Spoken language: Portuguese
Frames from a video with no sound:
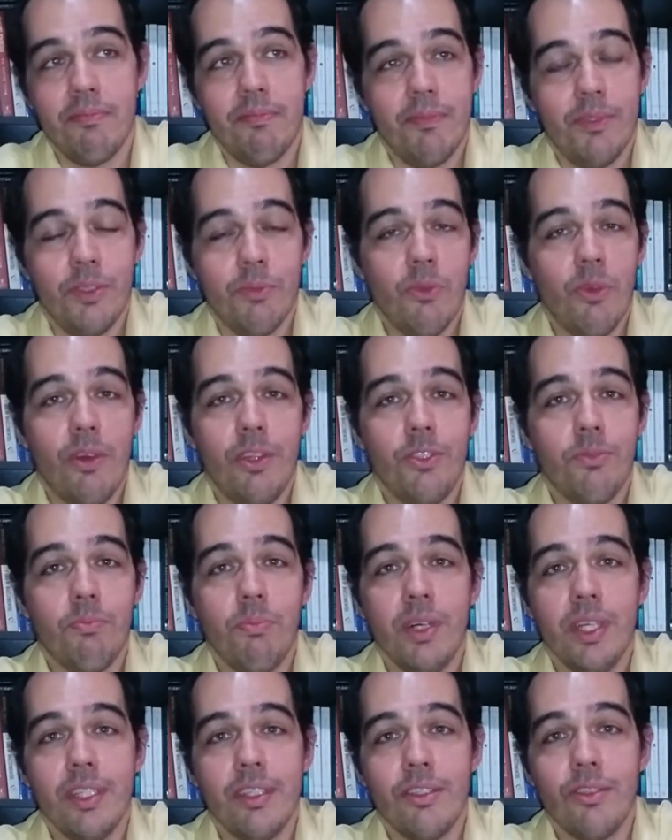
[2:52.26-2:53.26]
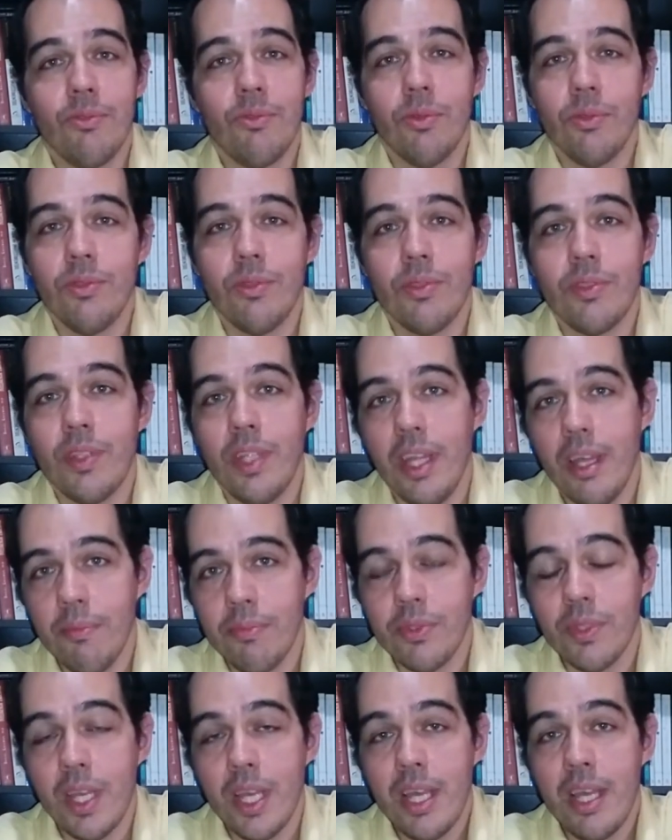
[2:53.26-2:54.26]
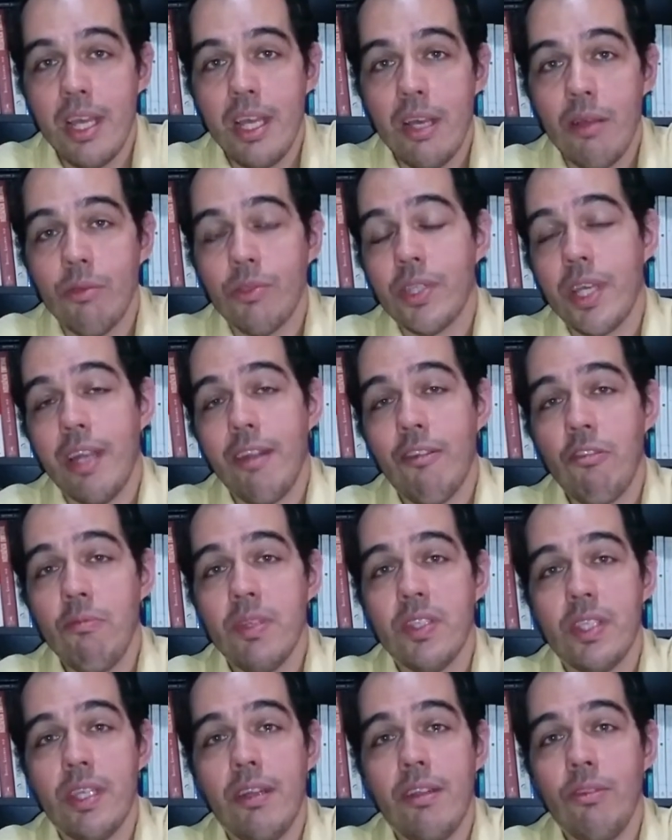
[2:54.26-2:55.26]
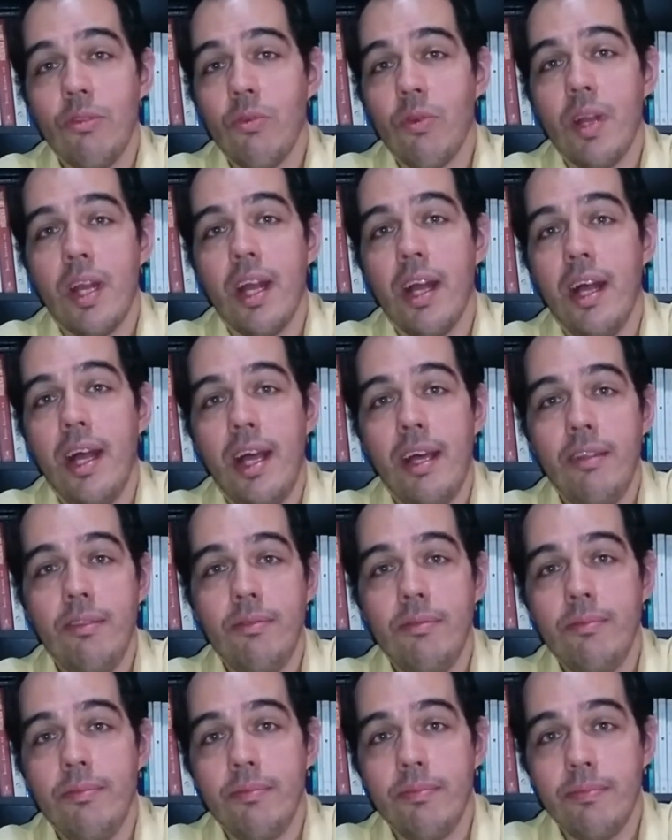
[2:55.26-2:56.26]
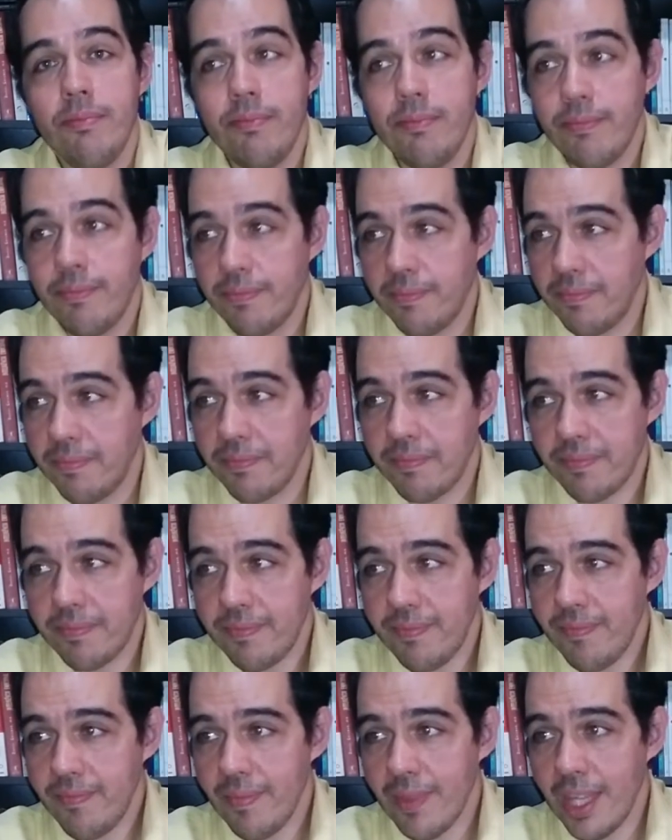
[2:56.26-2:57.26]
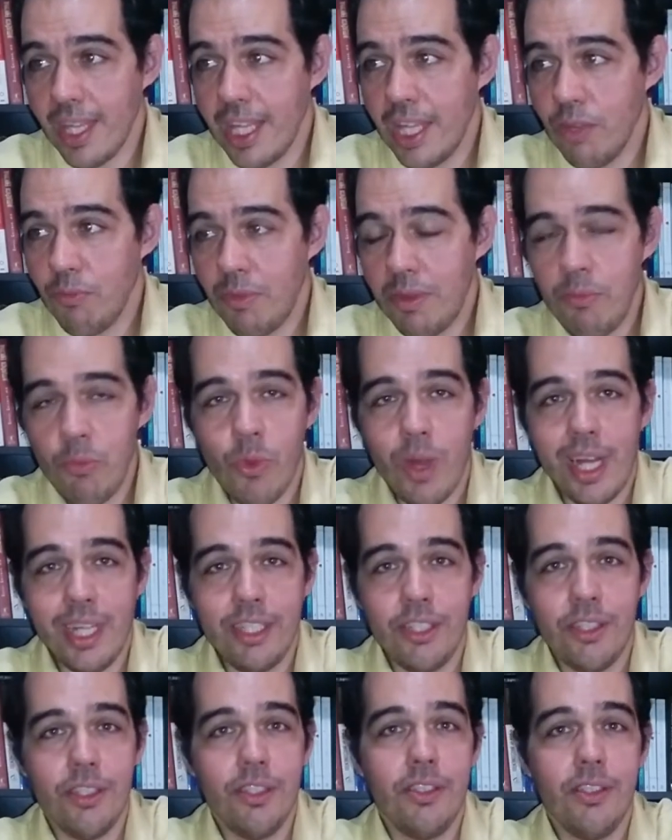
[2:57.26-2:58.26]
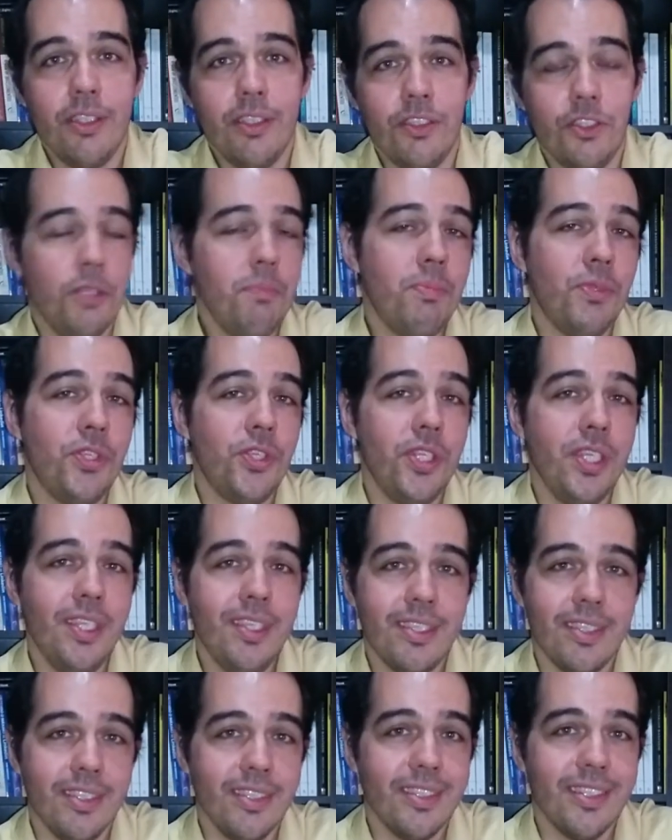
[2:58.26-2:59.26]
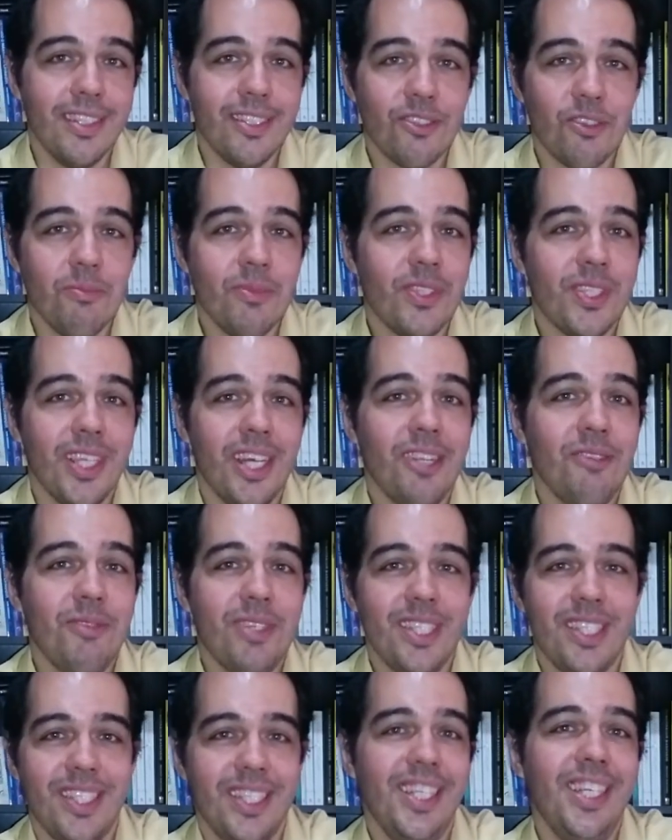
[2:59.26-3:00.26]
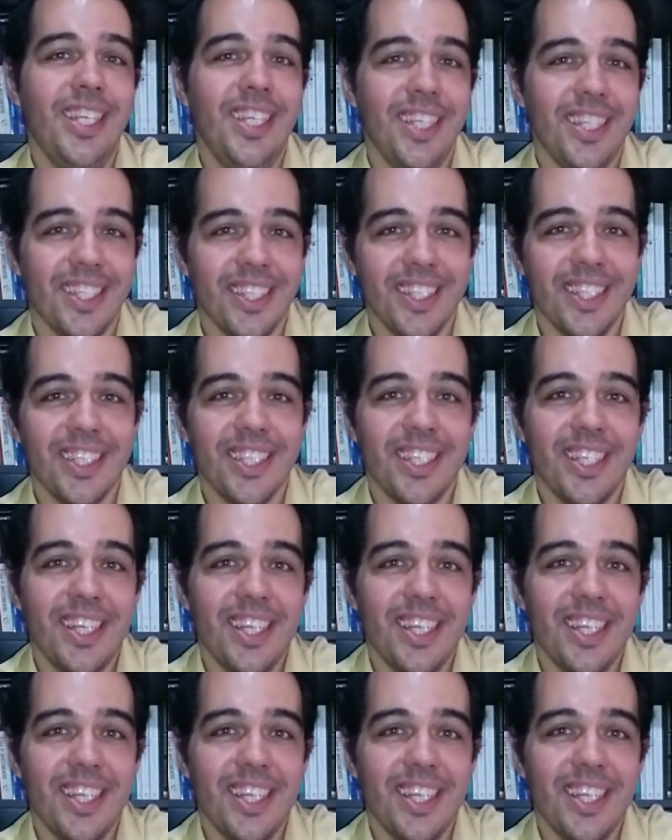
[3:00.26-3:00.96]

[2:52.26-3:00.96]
das maiores bandas de todos os tempos. Os caras começaram a tocar num, numa boate de striptease. Eles começaram assim, né?